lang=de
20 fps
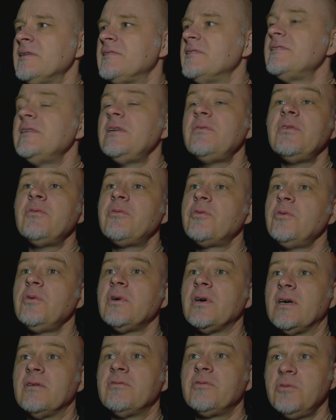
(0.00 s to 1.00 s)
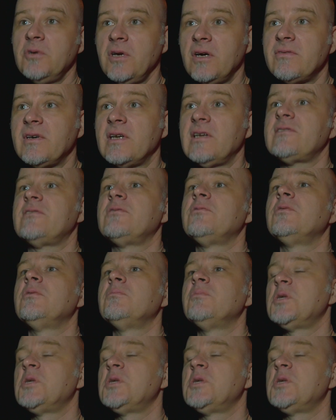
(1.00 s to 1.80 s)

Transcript: es ist nicht wie früher. Früher war das so eine